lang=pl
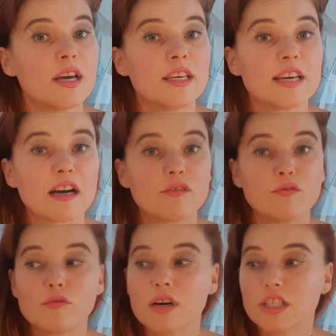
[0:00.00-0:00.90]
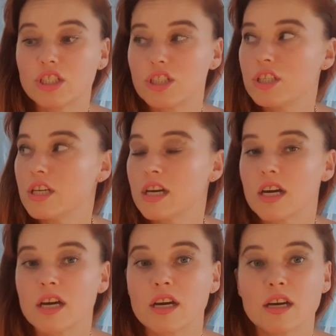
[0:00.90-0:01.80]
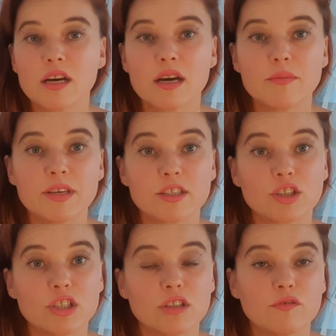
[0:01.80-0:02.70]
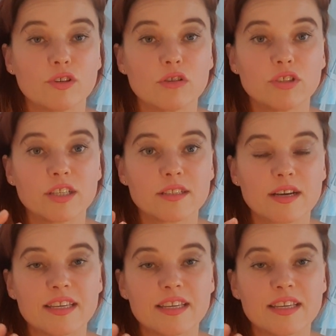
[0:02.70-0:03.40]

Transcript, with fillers: jak właśnie um, jest życie Twojego dziecka,